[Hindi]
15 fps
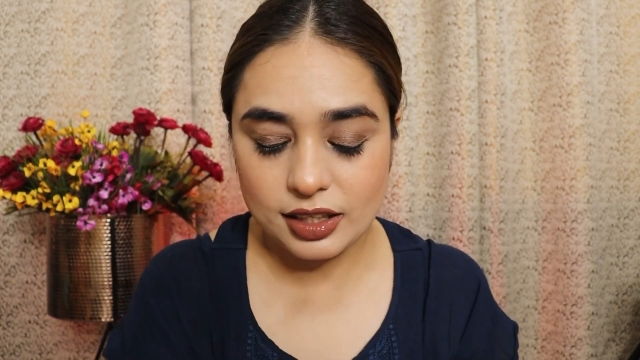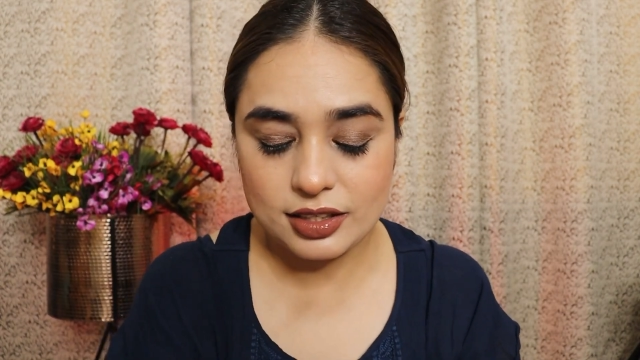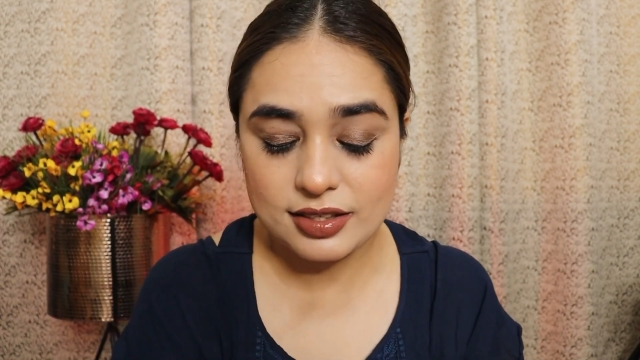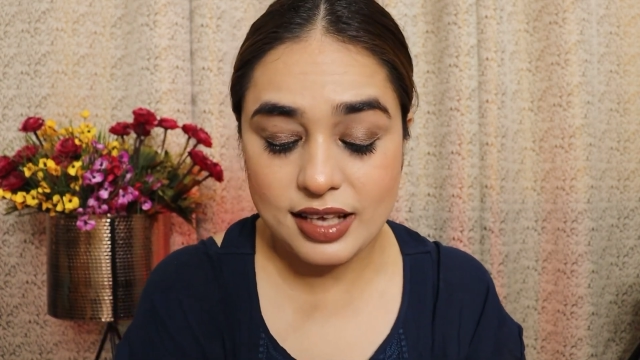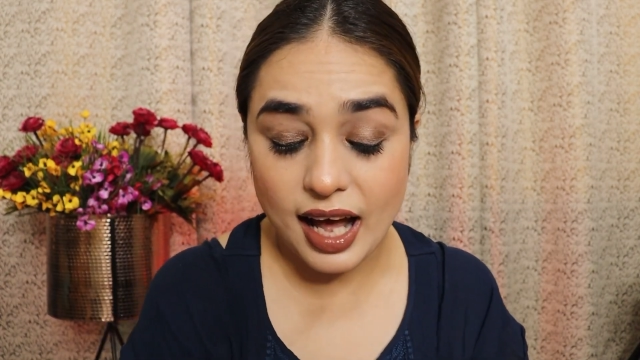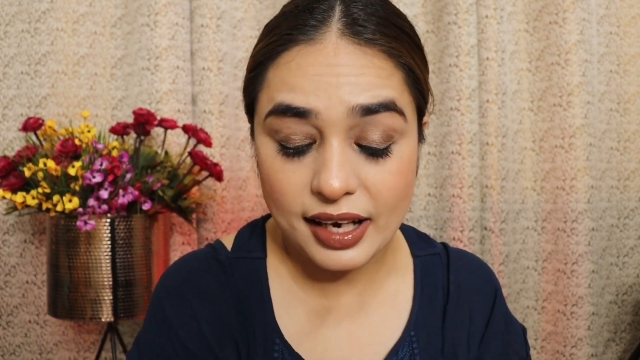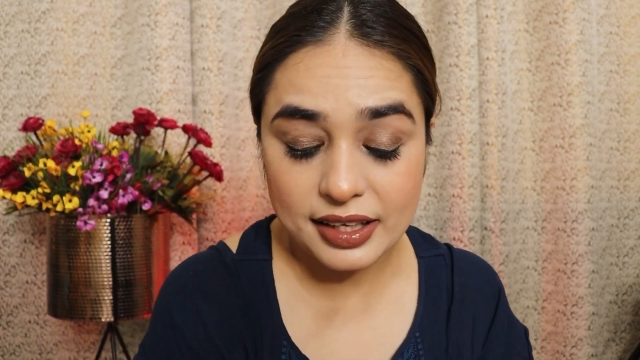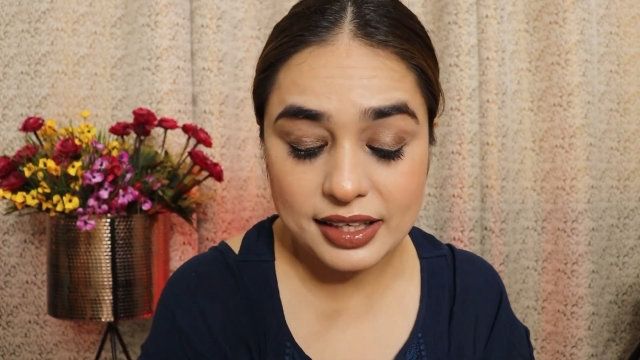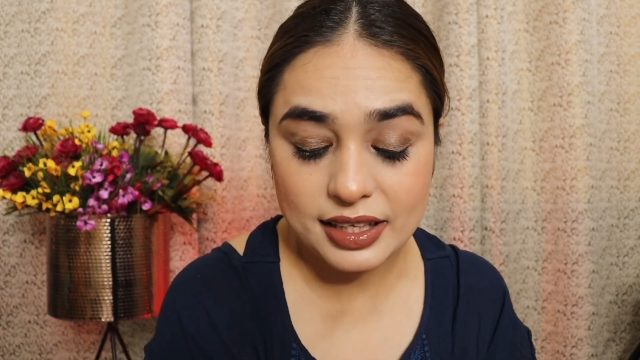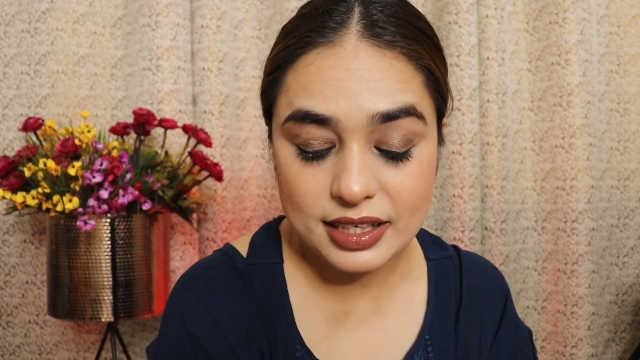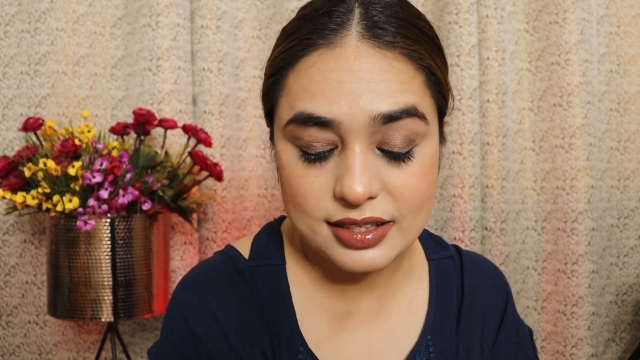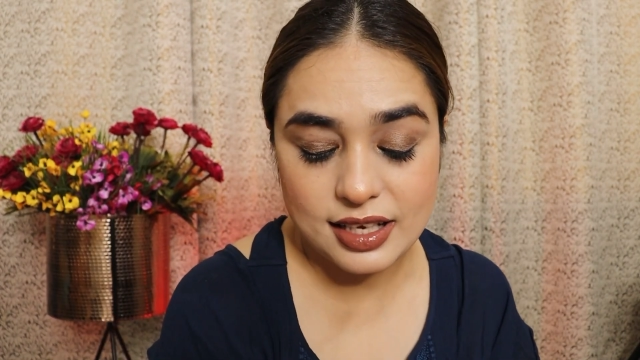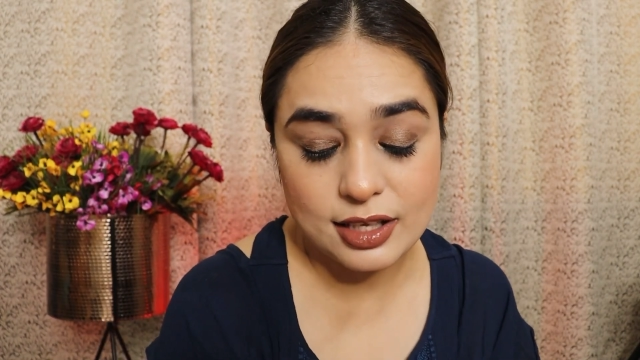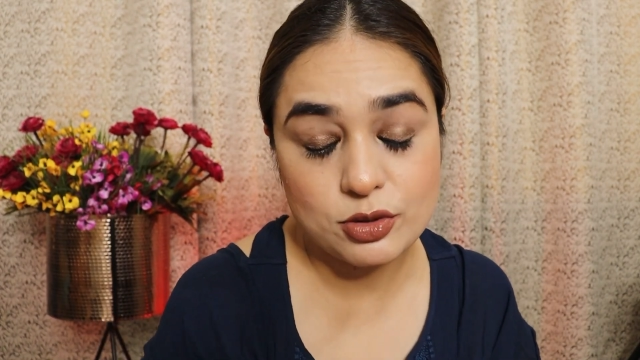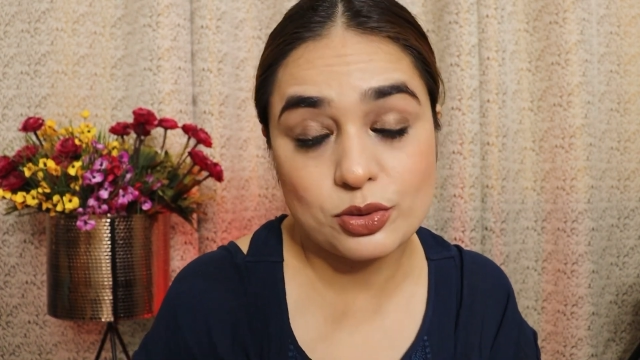साड़ी के
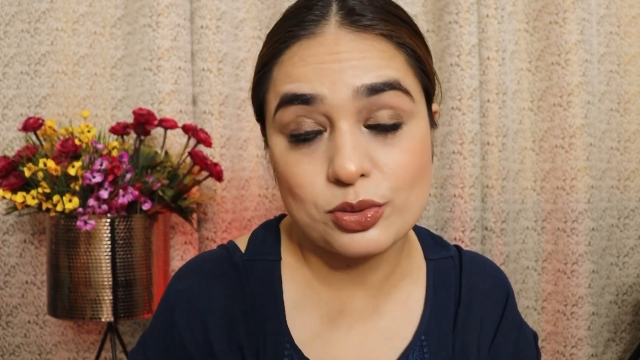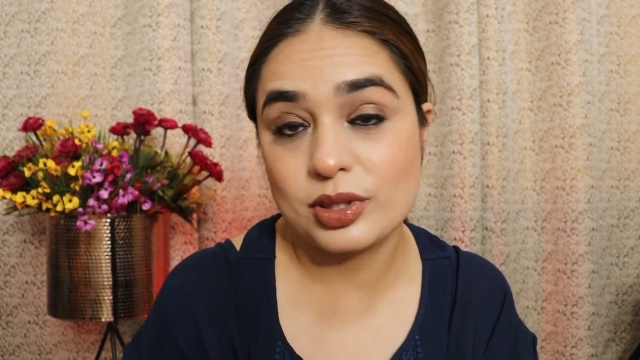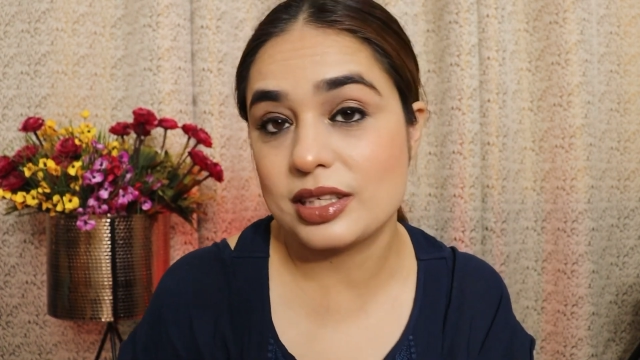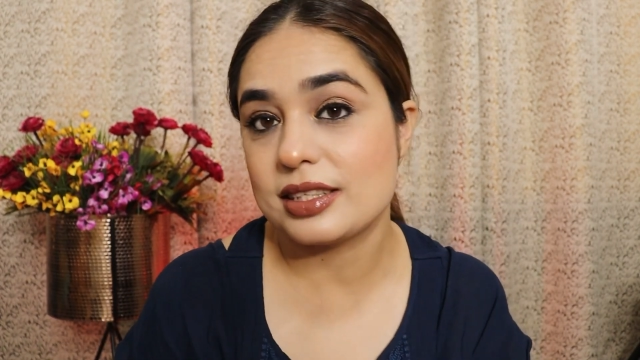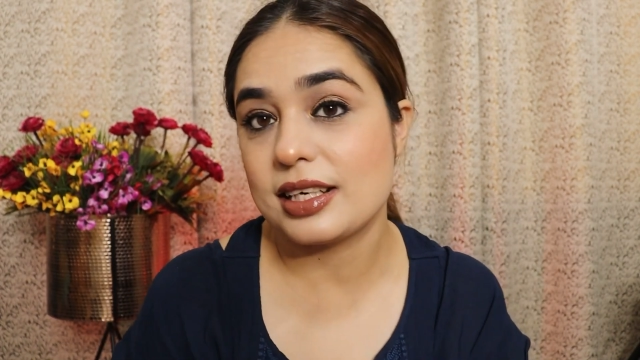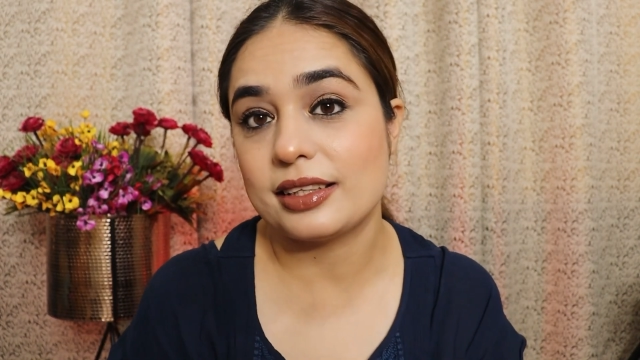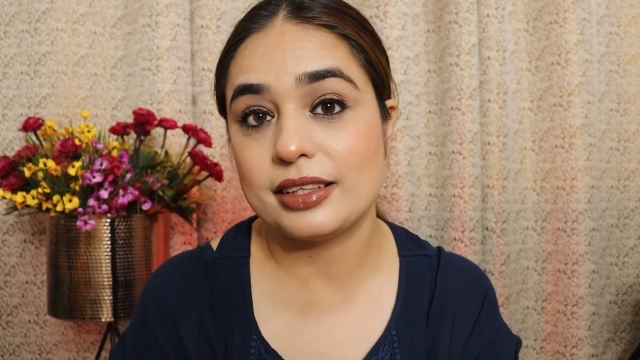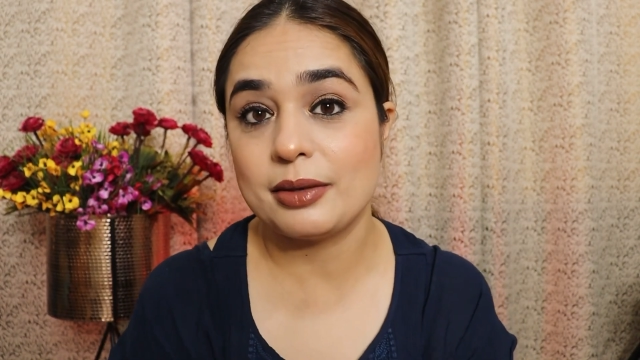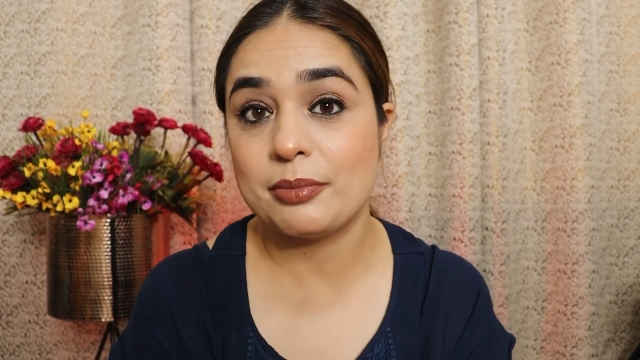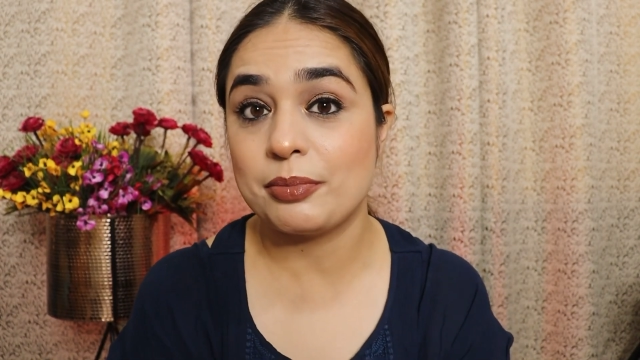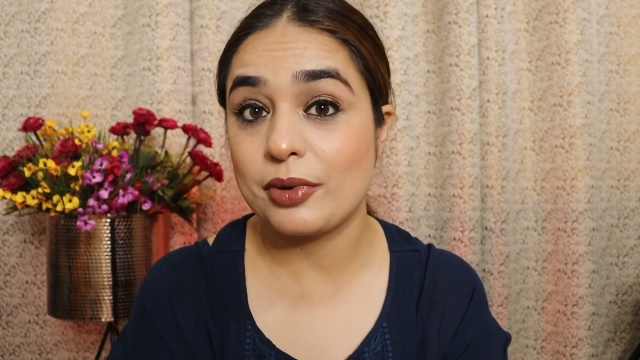साथ सूट के साथ ये